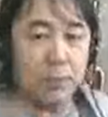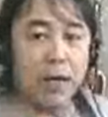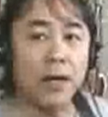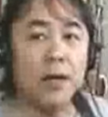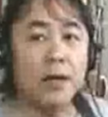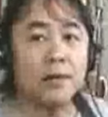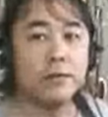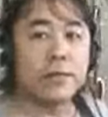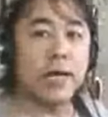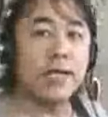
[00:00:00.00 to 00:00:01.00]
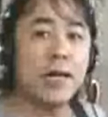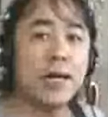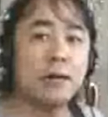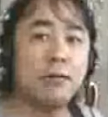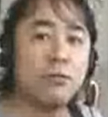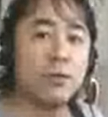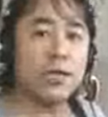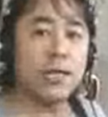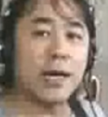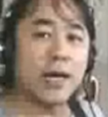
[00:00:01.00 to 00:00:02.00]
今歌いながらコード聴
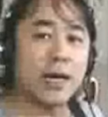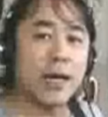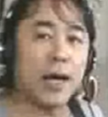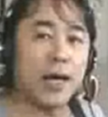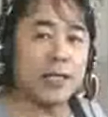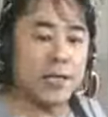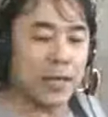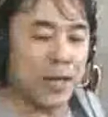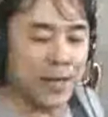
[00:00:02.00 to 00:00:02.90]
きながら足で